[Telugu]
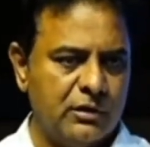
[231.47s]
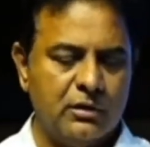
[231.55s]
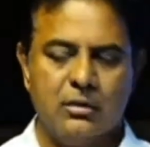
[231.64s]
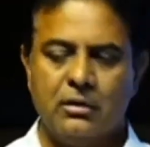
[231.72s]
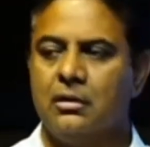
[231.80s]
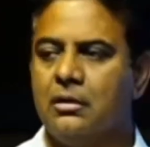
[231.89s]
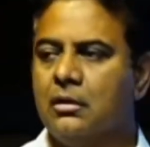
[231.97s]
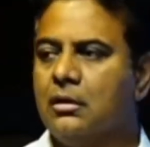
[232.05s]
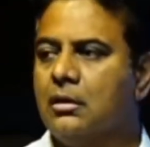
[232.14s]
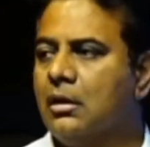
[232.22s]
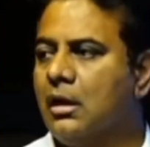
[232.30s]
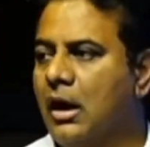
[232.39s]
అ
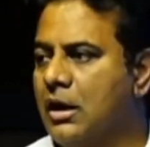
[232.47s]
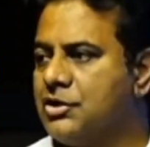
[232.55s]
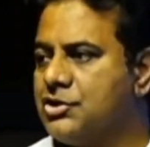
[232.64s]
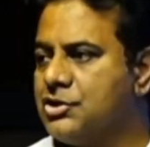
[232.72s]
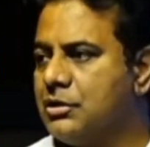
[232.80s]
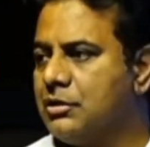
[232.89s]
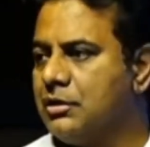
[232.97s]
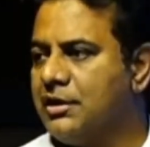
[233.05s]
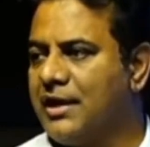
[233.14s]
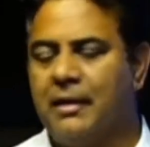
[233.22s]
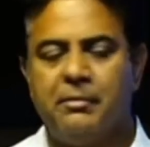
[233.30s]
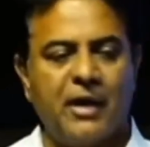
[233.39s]
లార్జ్
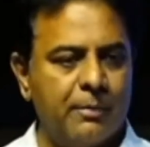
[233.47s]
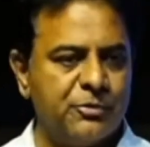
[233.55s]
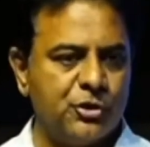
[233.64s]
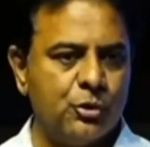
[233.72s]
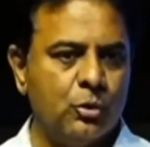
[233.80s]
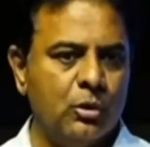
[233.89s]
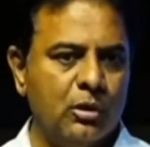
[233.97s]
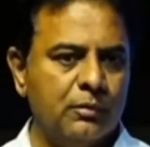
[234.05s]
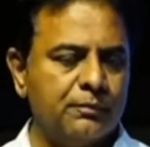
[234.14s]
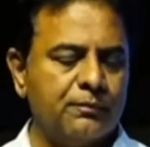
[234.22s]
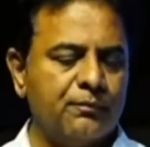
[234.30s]
టైం క్యాప్స్యూల్